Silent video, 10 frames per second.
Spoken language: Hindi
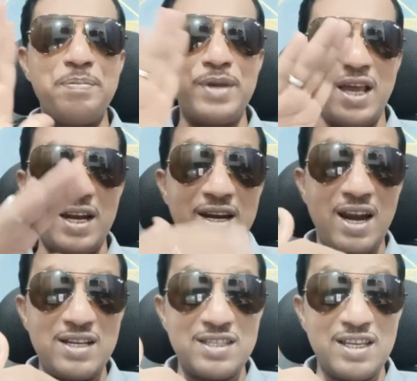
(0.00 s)
पी आर एन
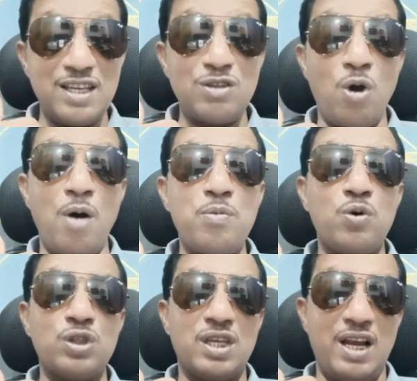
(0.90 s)
आर सी के तो हम
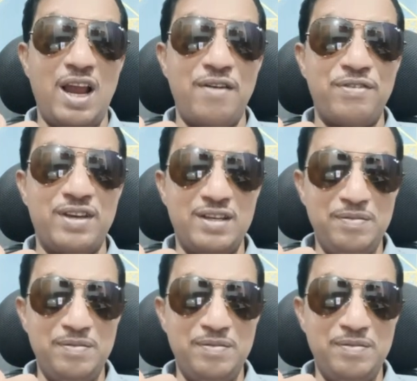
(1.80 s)
खुद खिलाफ है